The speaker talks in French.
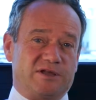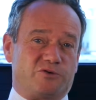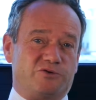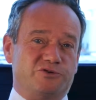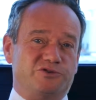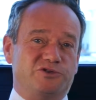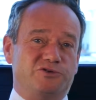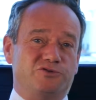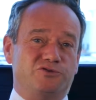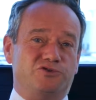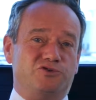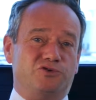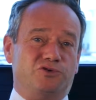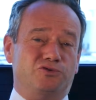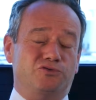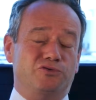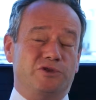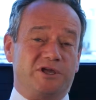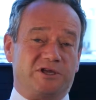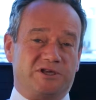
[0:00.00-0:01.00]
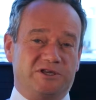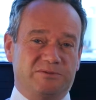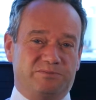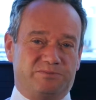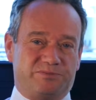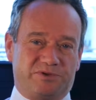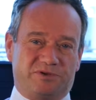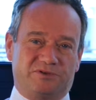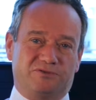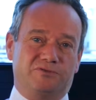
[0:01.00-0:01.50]
c'est la constitution d'une
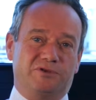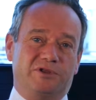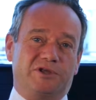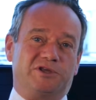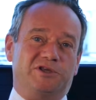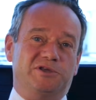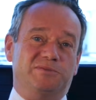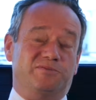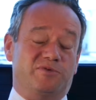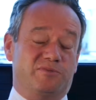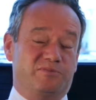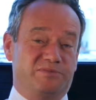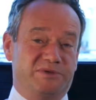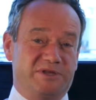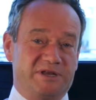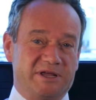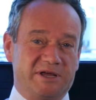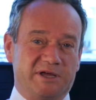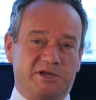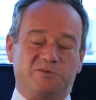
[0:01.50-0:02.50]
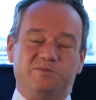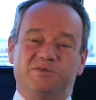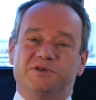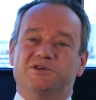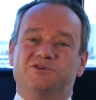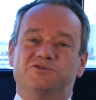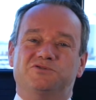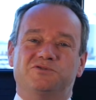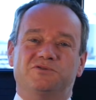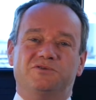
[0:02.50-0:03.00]
équipe, d'une équipe bilingue
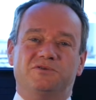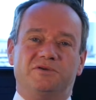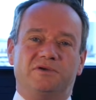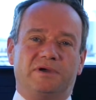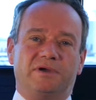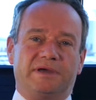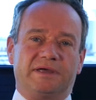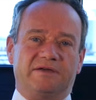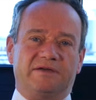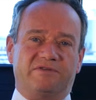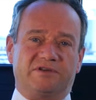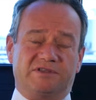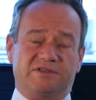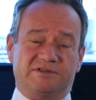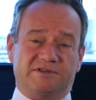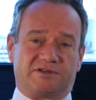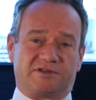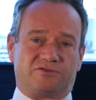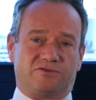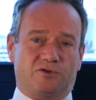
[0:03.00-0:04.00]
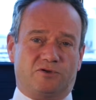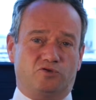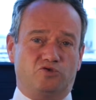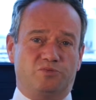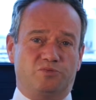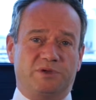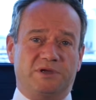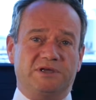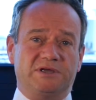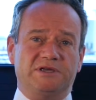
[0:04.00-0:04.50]
bien sûr, et avec des acteurs
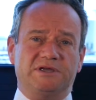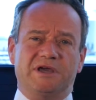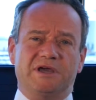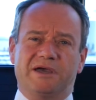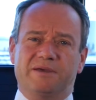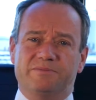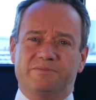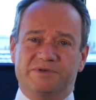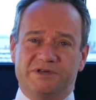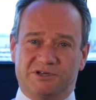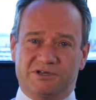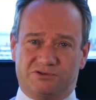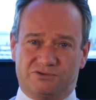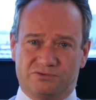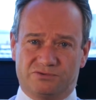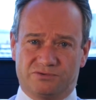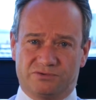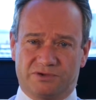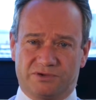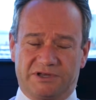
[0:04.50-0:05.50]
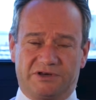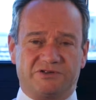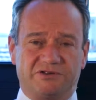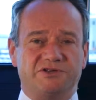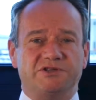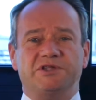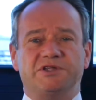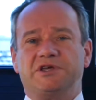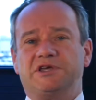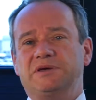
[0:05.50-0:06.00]
du pays bien sûr. Et dans
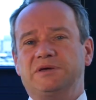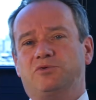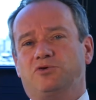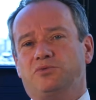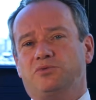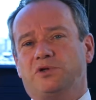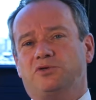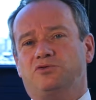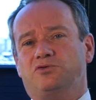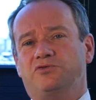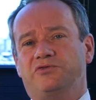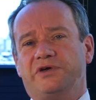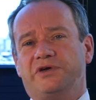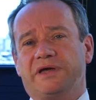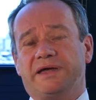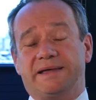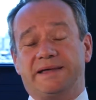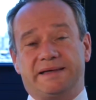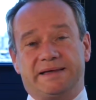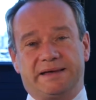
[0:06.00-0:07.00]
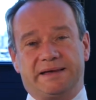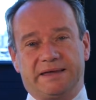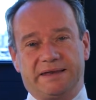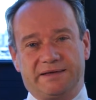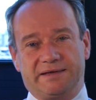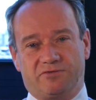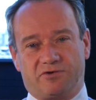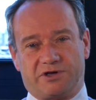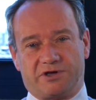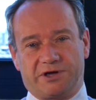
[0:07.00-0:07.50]
cette équipe, on doit trouver
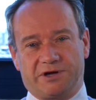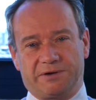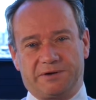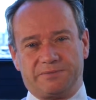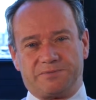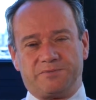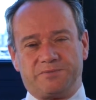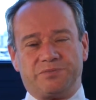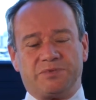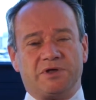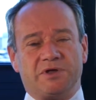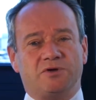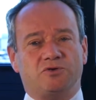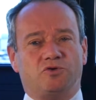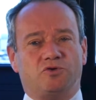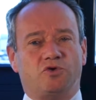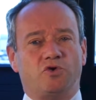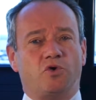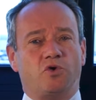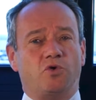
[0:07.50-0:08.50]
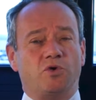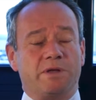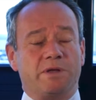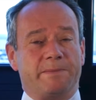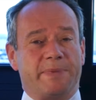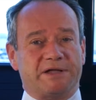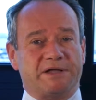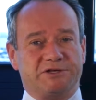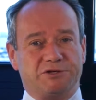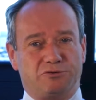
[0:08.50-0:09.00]
un avocat, dont le rôle est
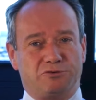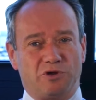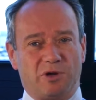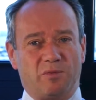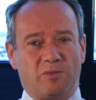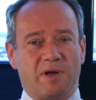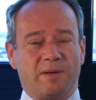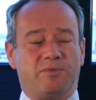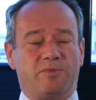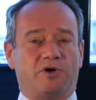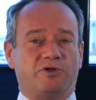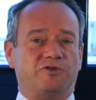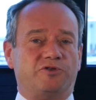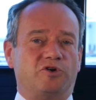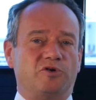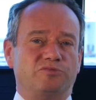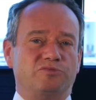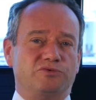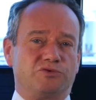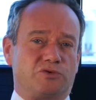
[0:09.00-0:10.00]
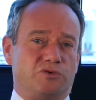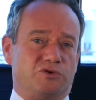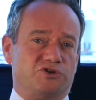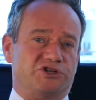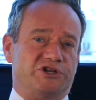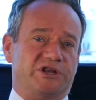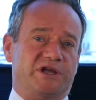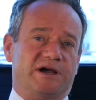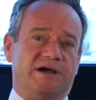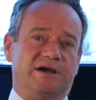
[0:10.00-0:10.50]
particulièrement important, puisqu'en
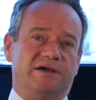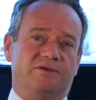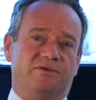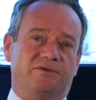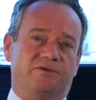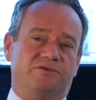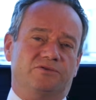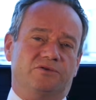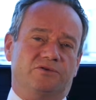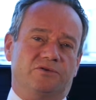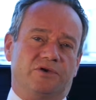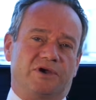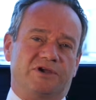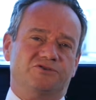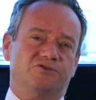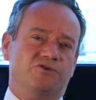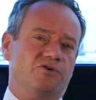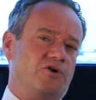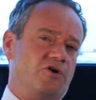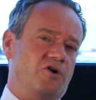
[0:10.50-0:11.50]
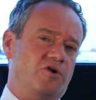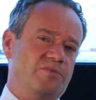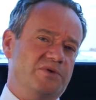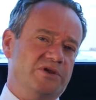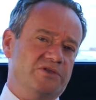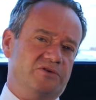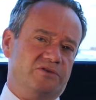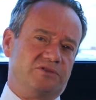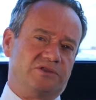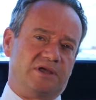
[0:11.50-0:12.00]
général, dans le reste de l'Europe,
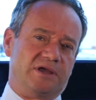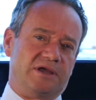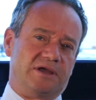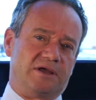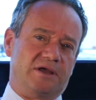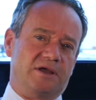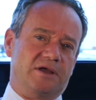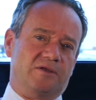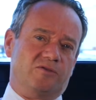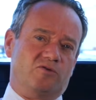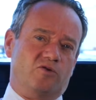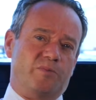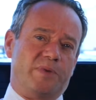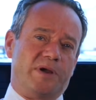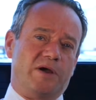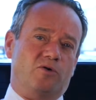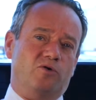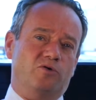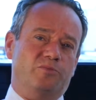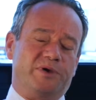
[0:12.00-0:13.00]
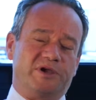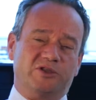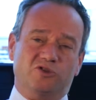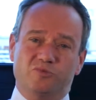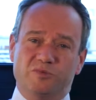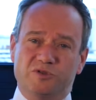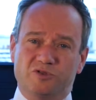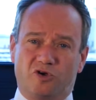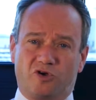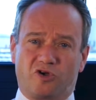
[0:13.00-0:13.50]
les notaires n'ont pas un rôle
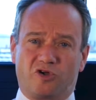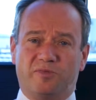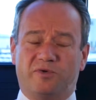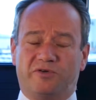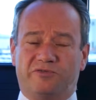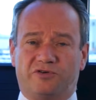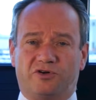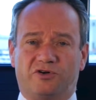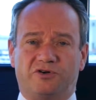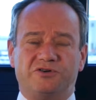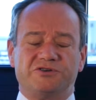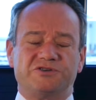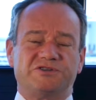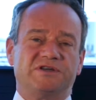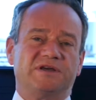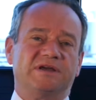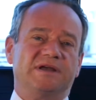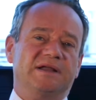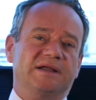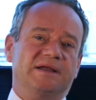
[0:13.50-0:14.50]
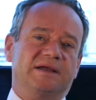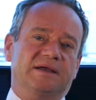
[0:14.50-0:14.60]
prédominant comme en France.